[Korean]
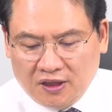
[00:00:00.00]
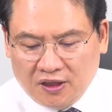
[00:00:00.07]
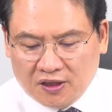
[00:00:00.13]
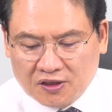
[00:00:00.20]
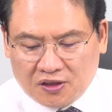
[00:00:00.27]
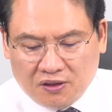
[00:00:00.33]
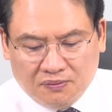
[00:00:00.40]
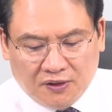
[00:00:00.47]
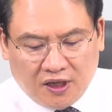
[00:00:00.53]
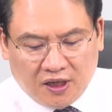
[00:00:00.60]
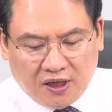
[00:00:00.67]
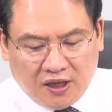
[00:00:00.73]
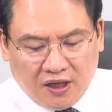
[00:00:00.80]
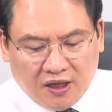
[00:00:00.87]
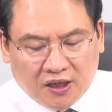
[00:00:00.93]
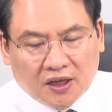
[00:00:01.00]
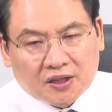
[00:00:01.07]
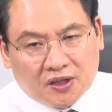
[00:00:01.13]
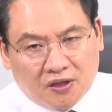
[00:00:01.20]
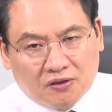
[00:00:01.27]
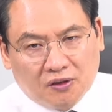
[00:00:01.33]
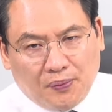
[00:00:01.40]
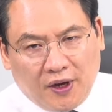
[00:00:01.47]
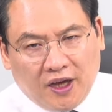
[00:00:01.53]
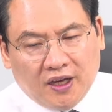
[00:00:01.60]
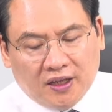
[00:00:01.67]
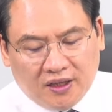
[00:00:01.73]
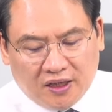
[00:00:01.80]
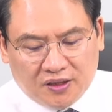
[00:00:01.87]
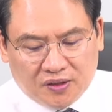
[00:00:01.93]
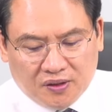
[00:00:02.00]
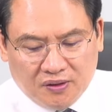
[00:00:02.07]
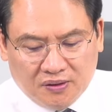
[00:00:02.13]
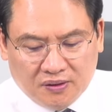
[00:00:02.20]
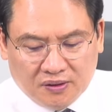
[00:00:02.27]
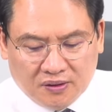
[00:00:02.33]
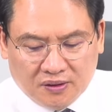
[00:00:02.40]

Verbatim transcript: 청문회가 결국 파행이 됐죠.